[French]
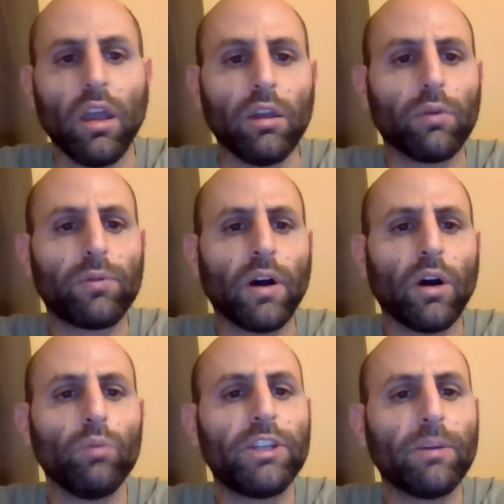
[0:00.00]
Et enfin,
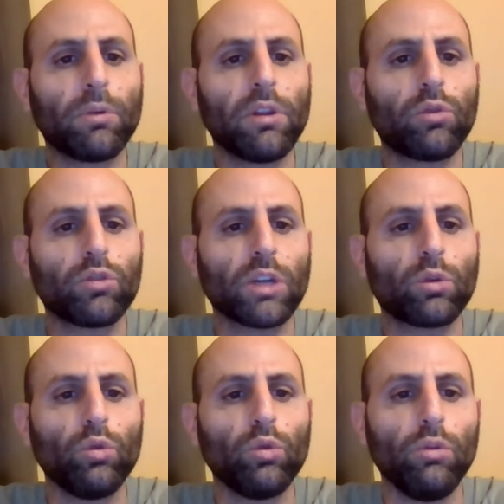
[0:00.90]
en huitième position, j'ai
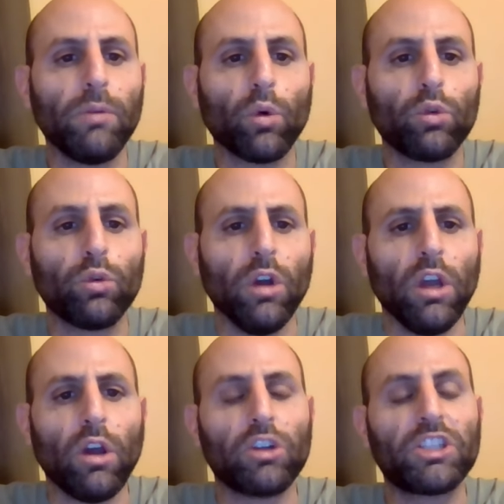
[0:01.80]
retenu le numéro 2,
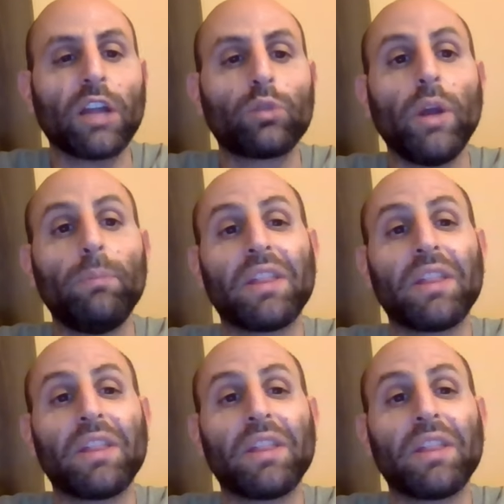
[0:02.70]
Chartwell.